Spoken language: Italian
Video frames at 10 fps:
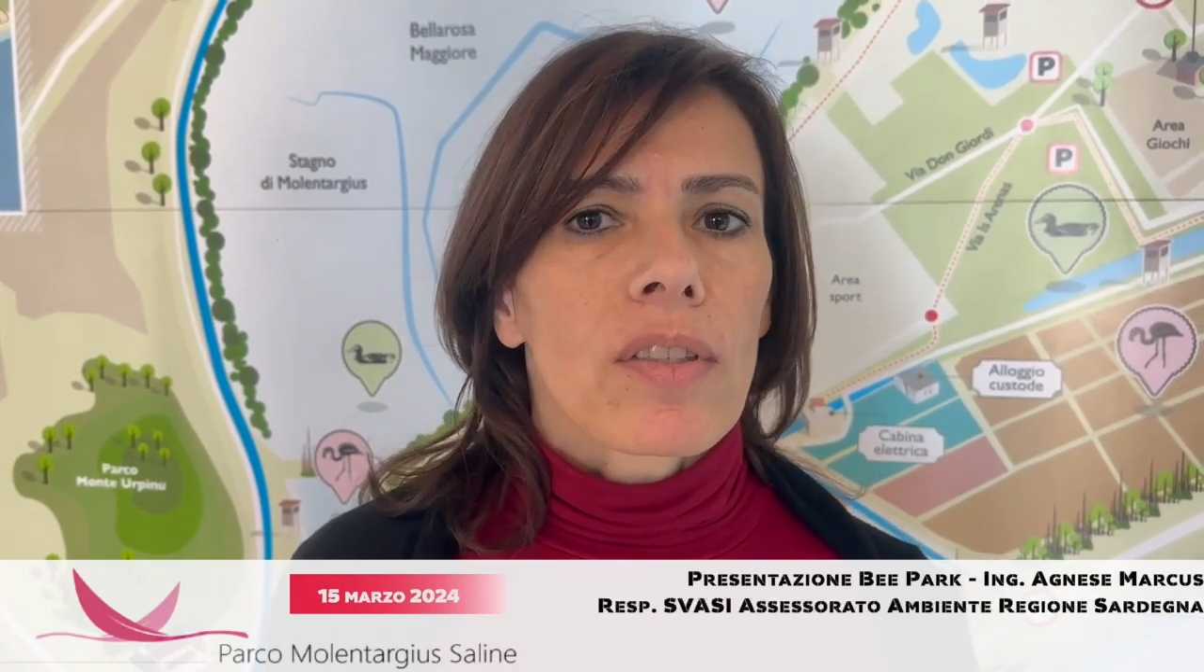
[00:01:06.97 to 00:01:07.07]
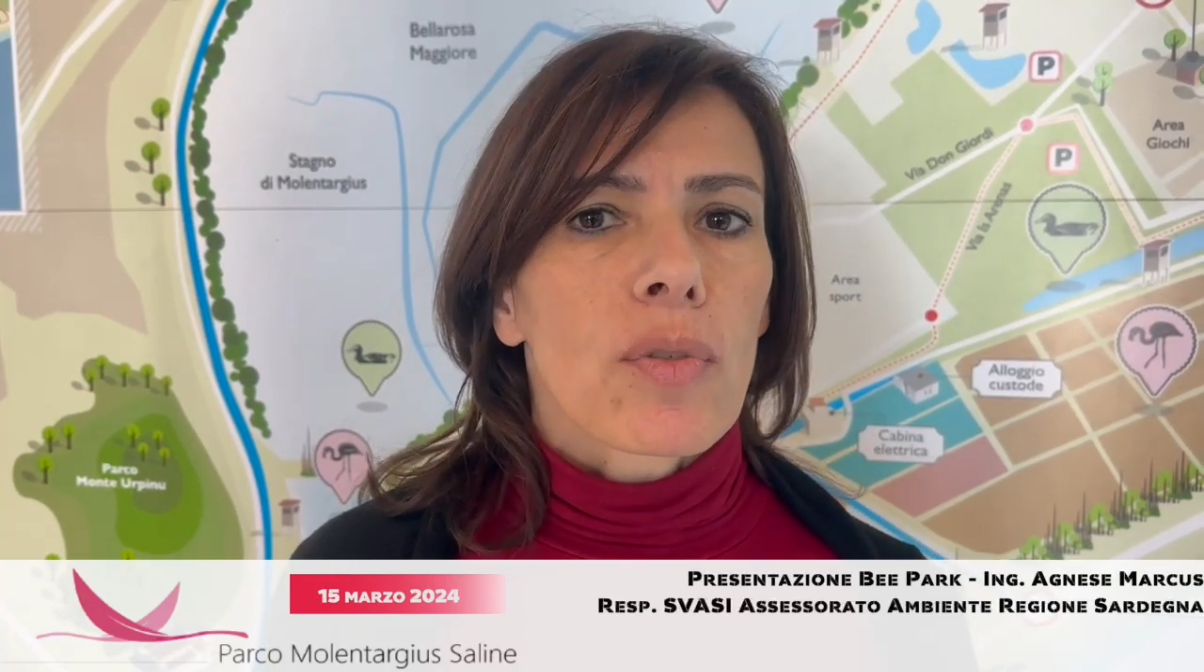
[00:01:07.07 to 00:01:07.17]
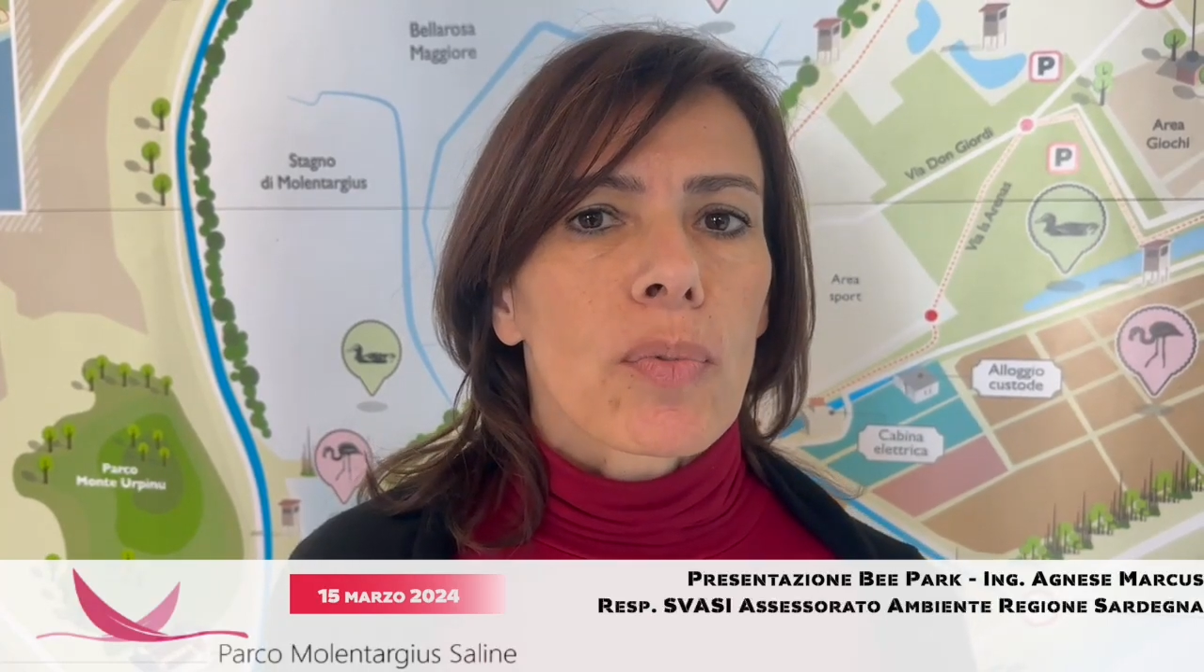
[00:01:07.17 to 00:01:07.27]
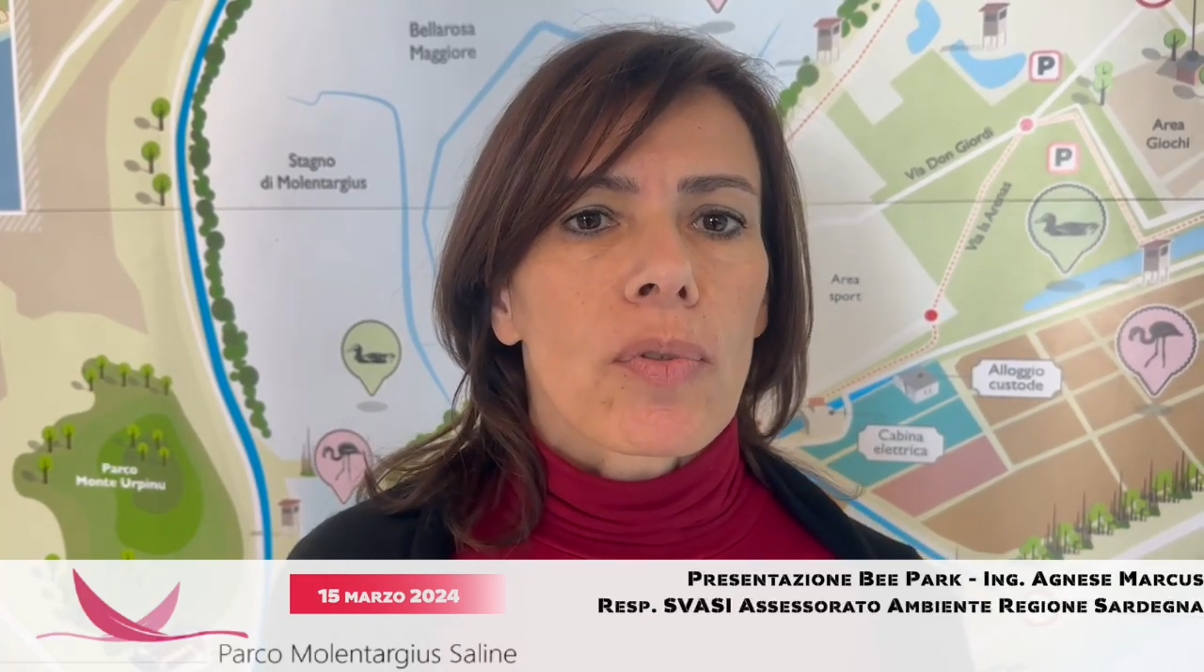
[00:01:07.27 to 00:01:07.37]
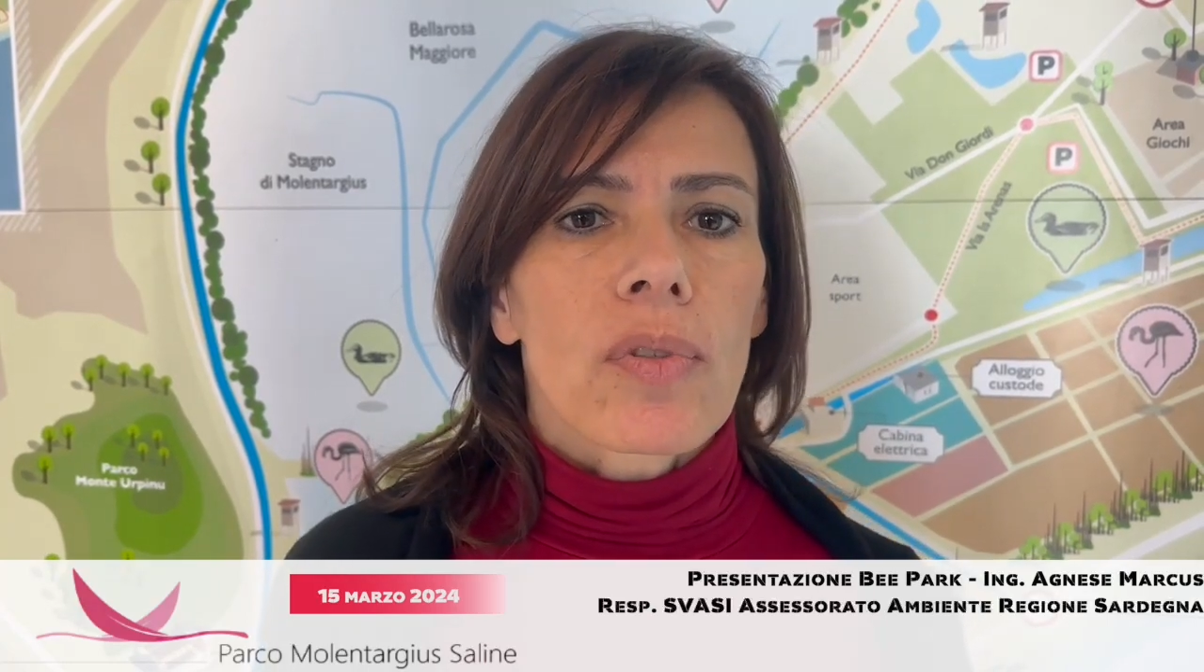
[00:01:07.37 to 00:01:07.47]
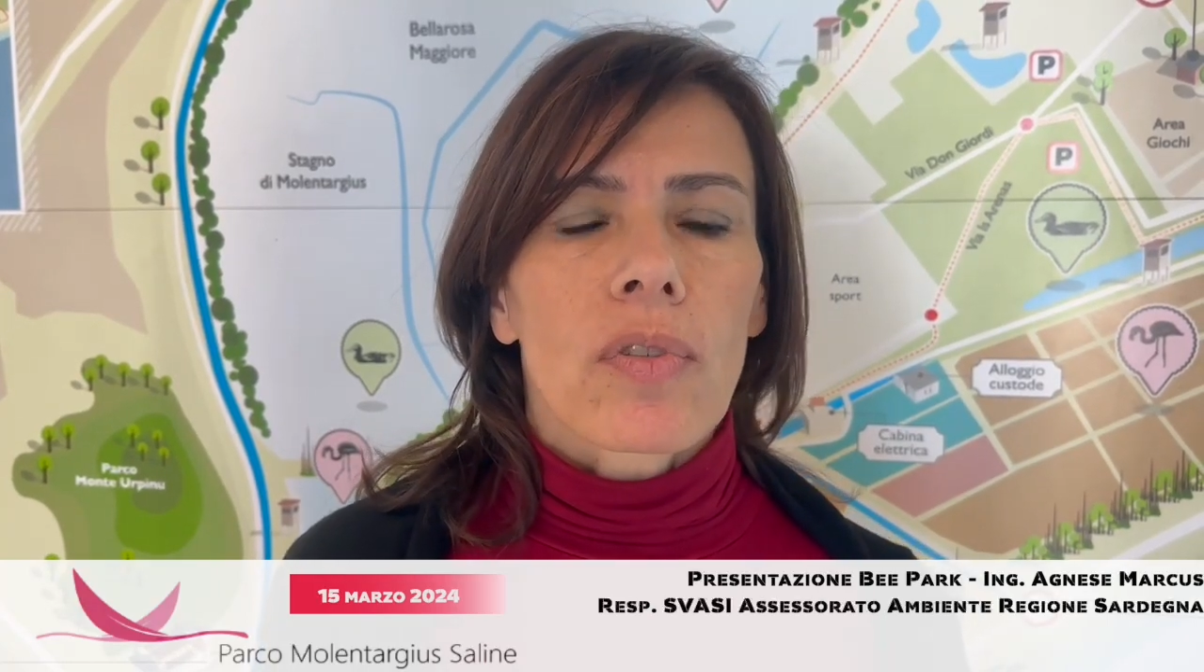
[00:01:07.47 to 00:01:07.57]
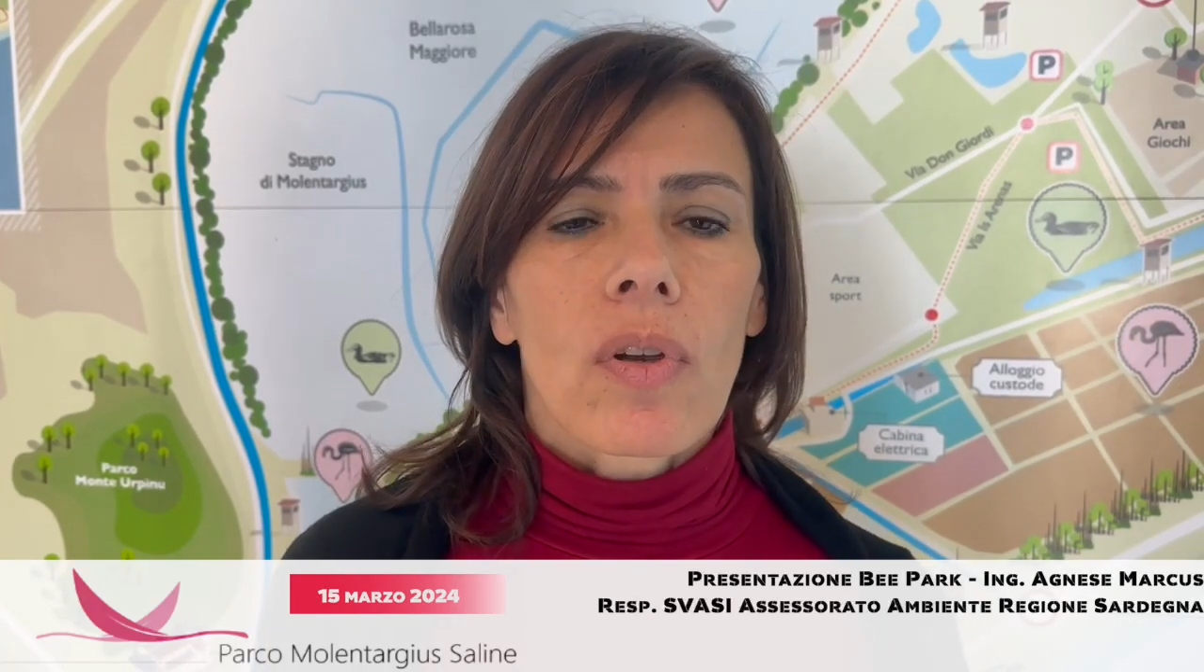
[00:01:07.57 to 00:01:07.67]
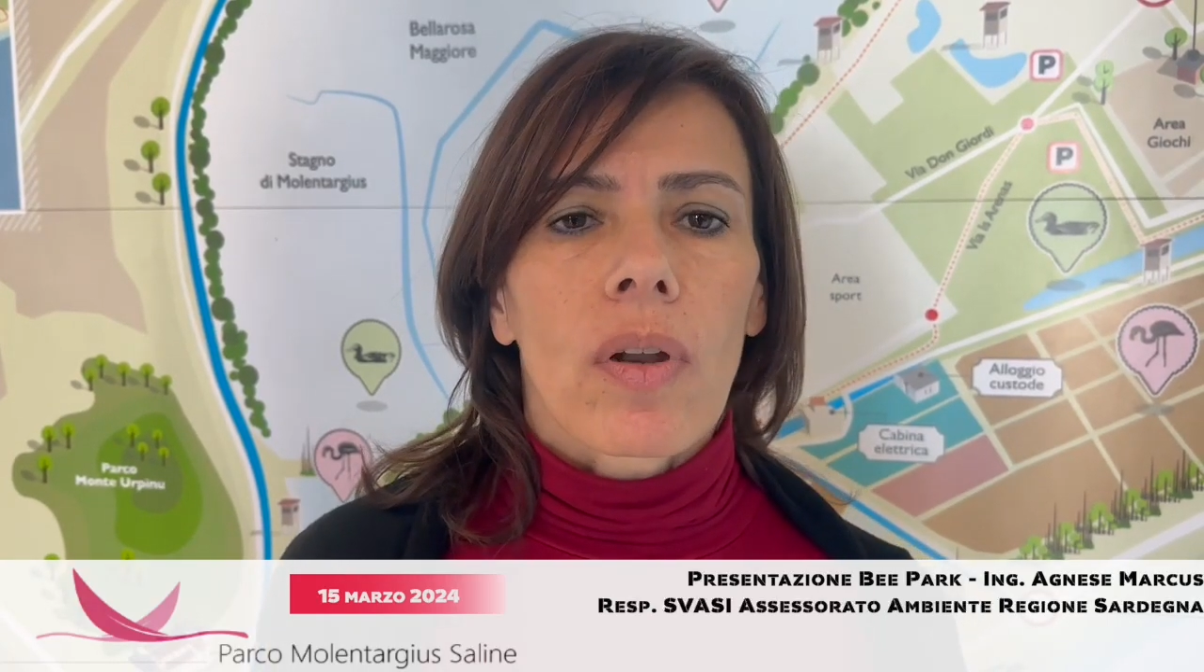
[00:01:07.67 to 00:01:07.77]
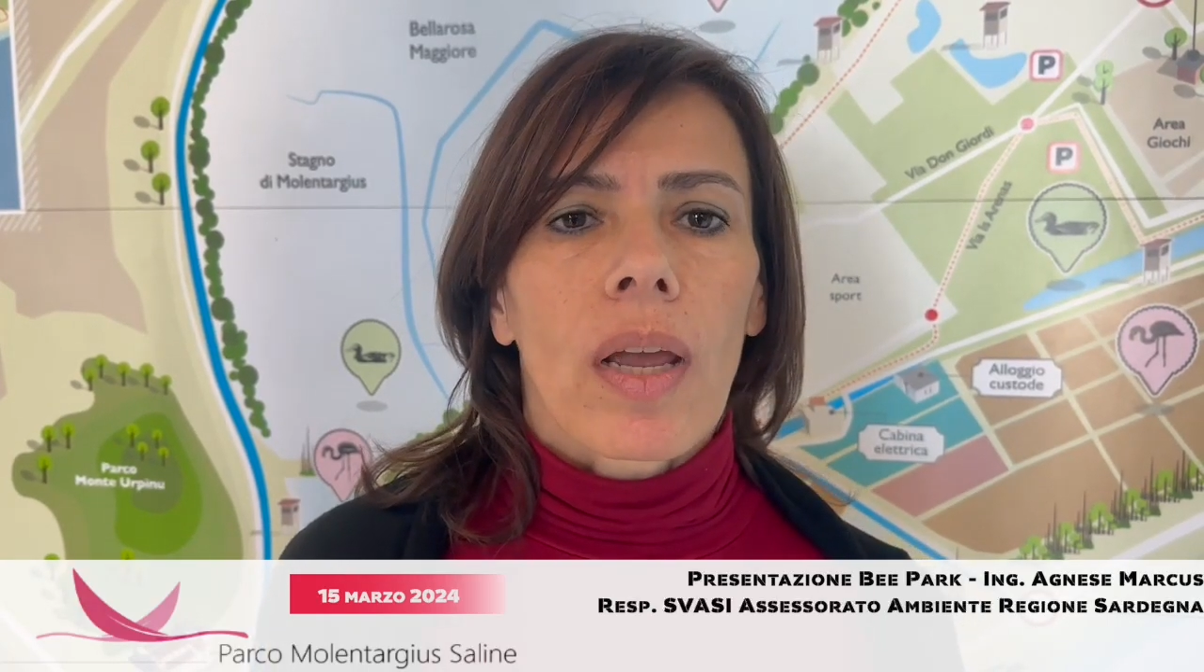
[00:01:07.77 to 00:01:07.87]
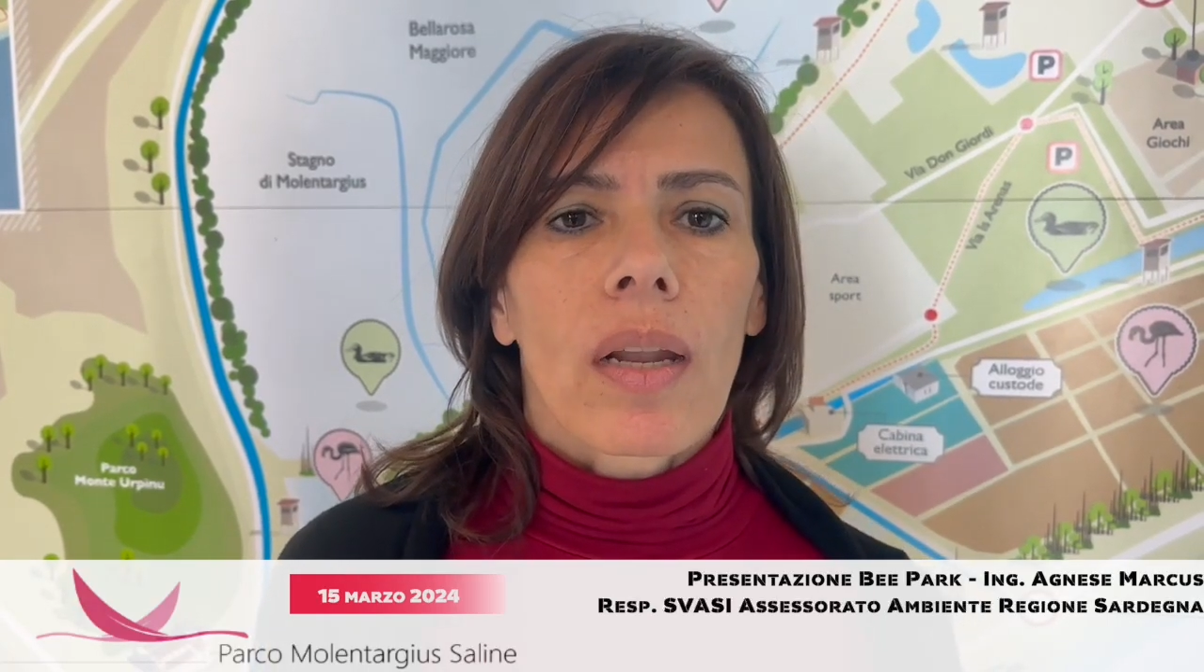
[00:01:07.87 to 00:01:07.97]

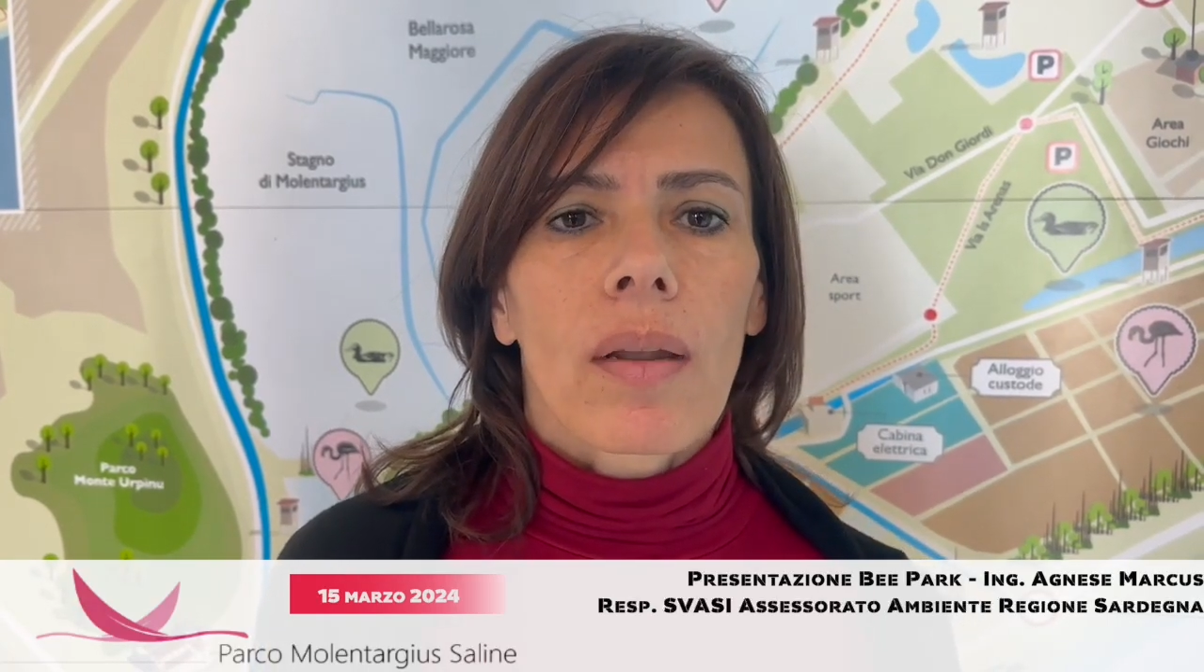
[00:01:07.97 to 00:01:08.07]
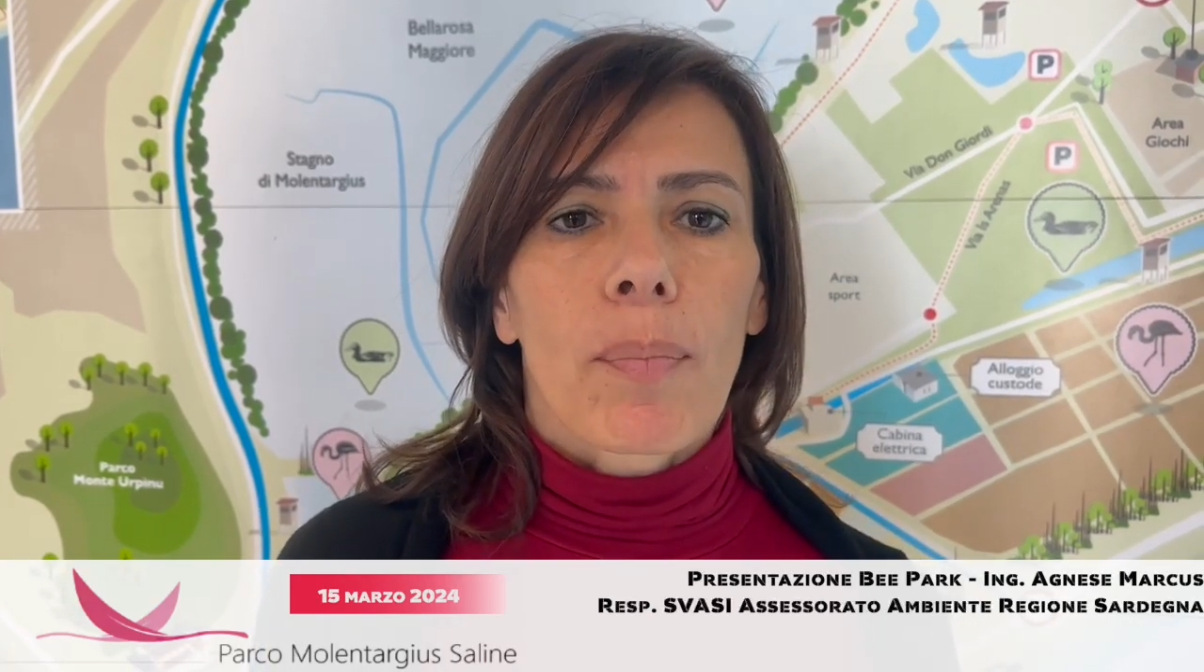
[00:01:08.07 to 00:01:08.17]
disposizione